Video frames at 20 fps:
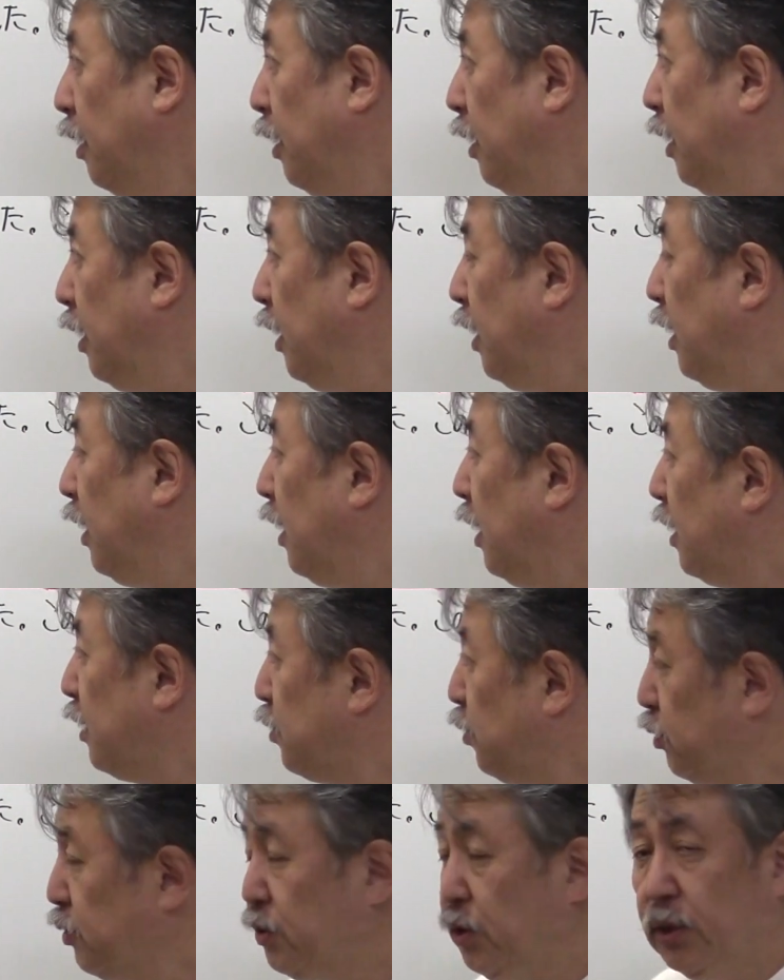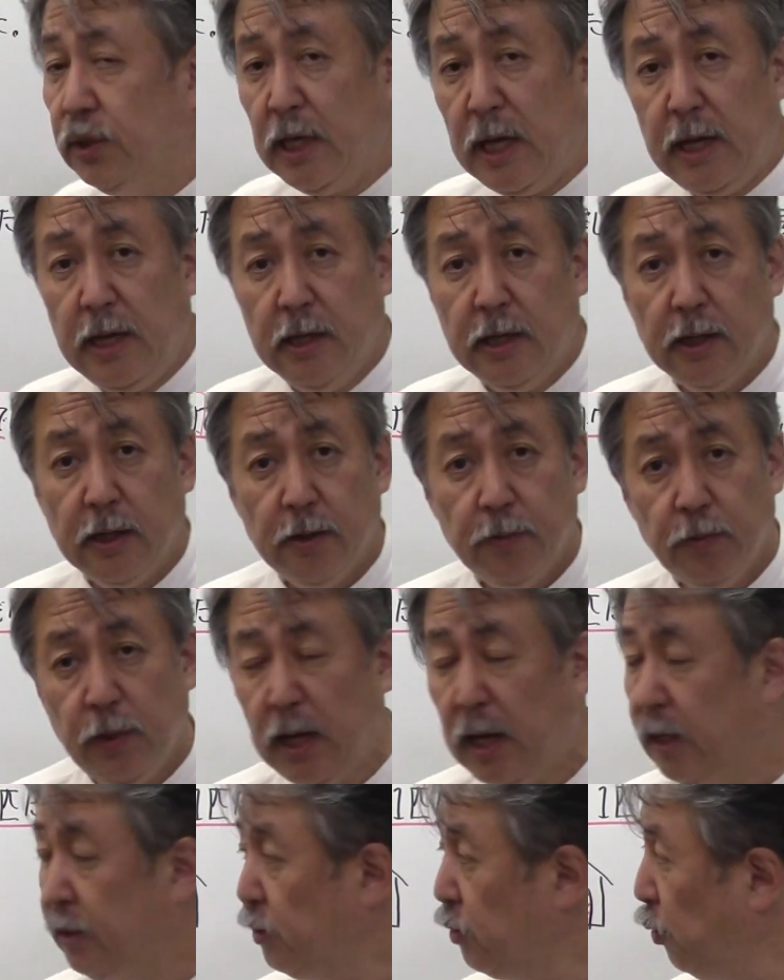えー、そうするとね
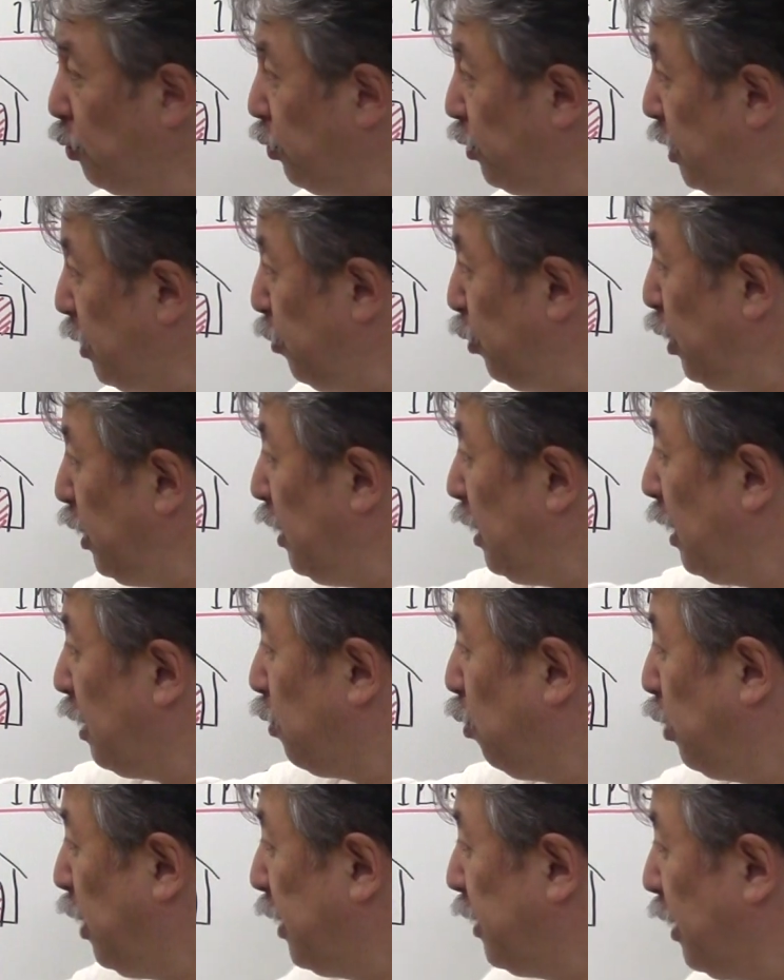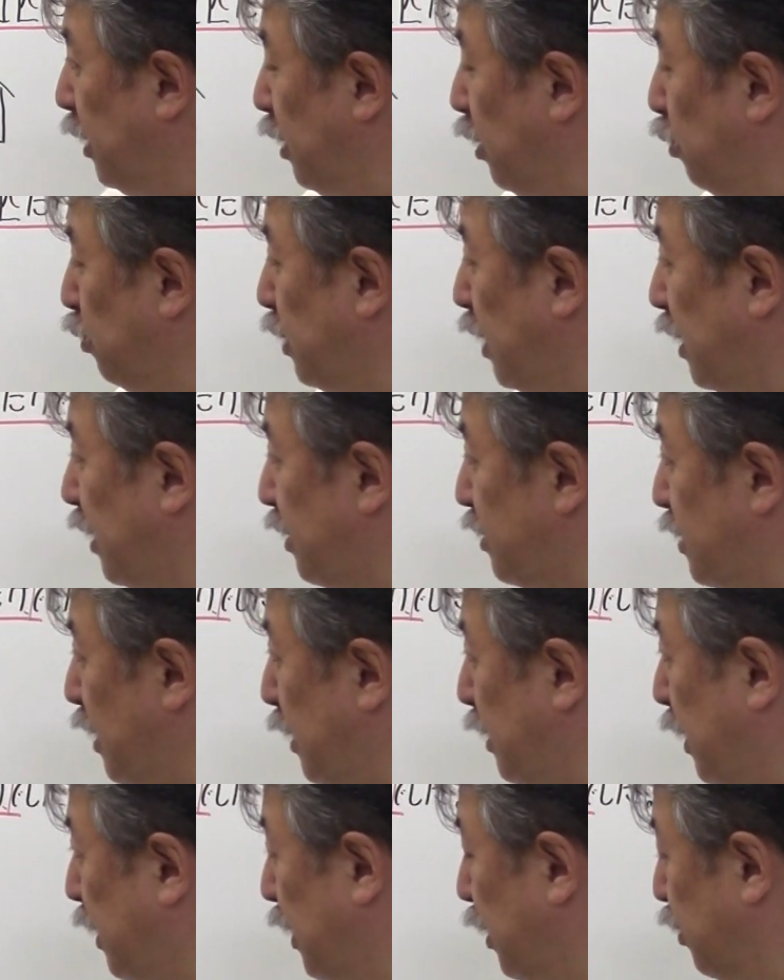まあどこでもいいなら
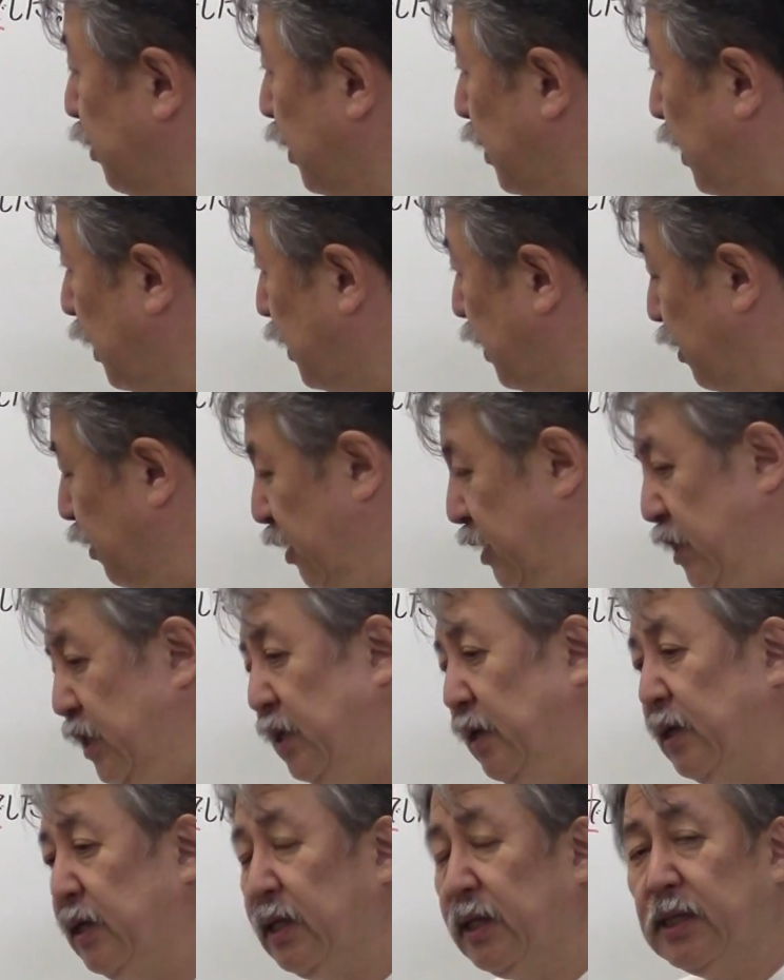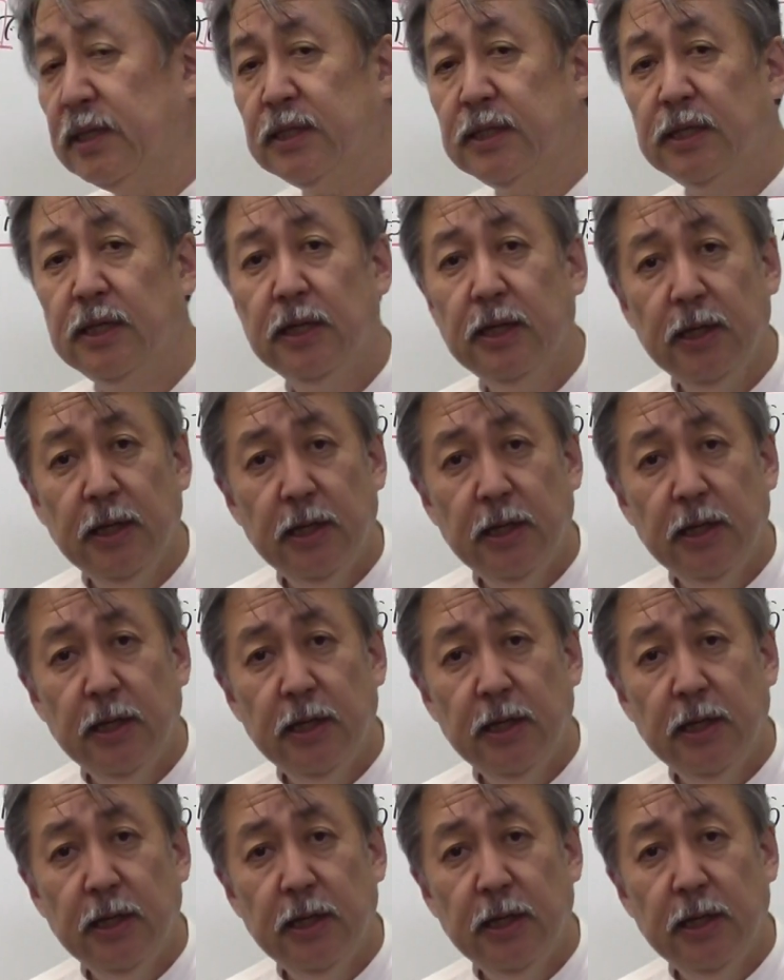5×4×3×2×1 なわけです。